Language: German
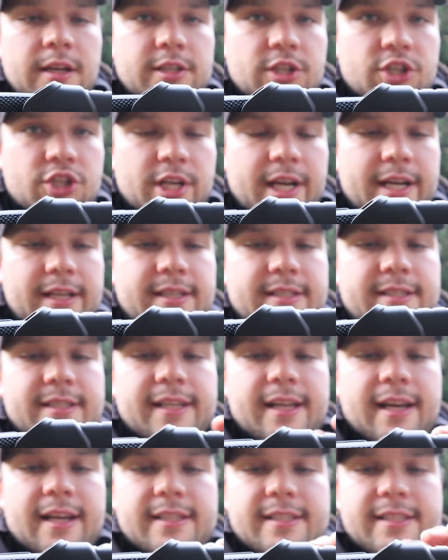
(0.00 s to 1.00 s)
Die Scheide ist
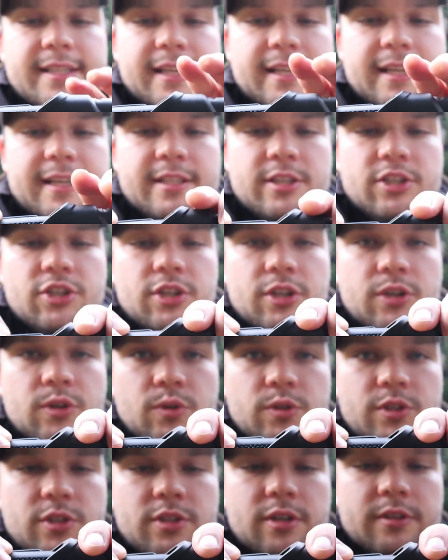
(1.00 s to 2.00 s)
eine ganz klassische
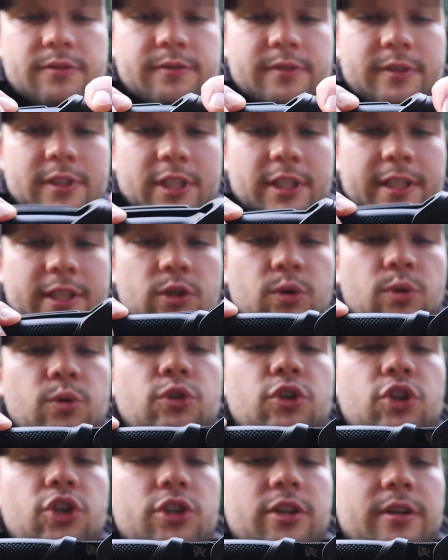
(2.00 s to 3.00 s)
Kunststoff
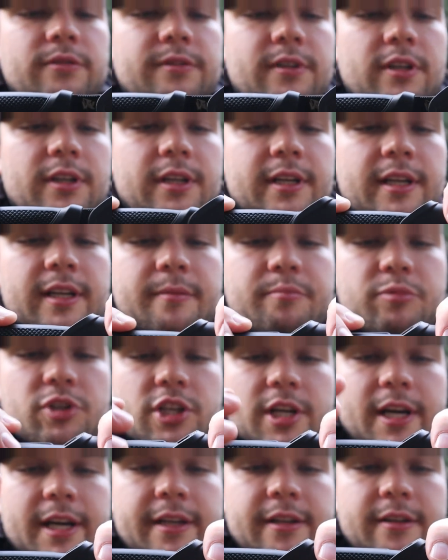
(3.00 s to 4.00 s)

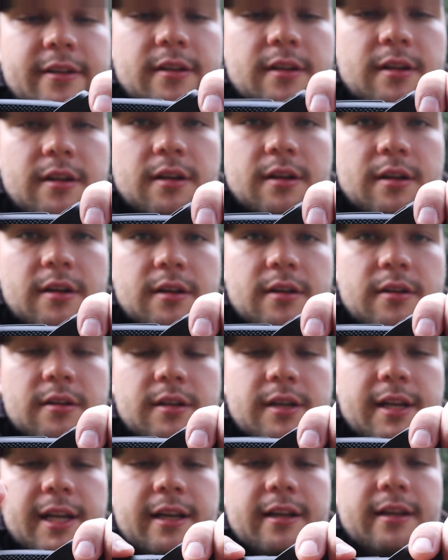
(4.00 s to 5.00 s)
Kunststoff-Clipscheide.
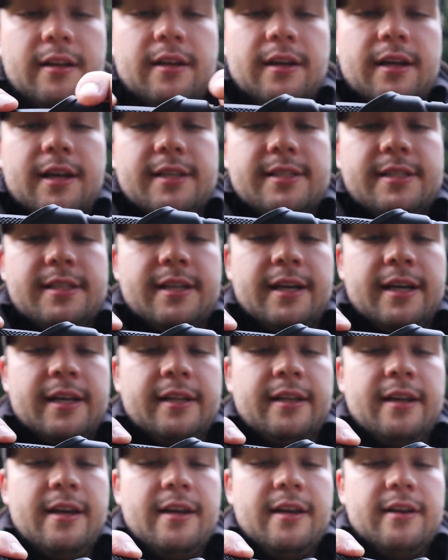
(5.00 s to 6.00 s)
Klack, rastet
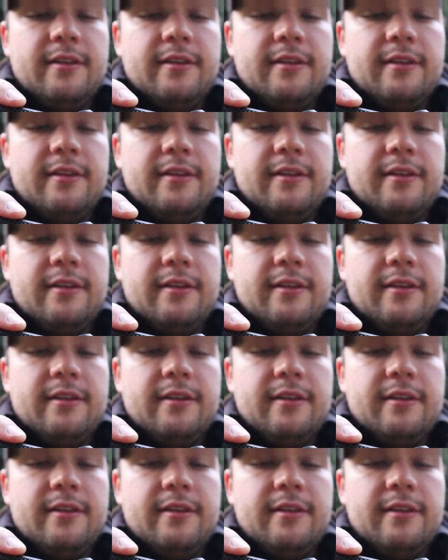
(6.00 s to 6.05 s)
ein.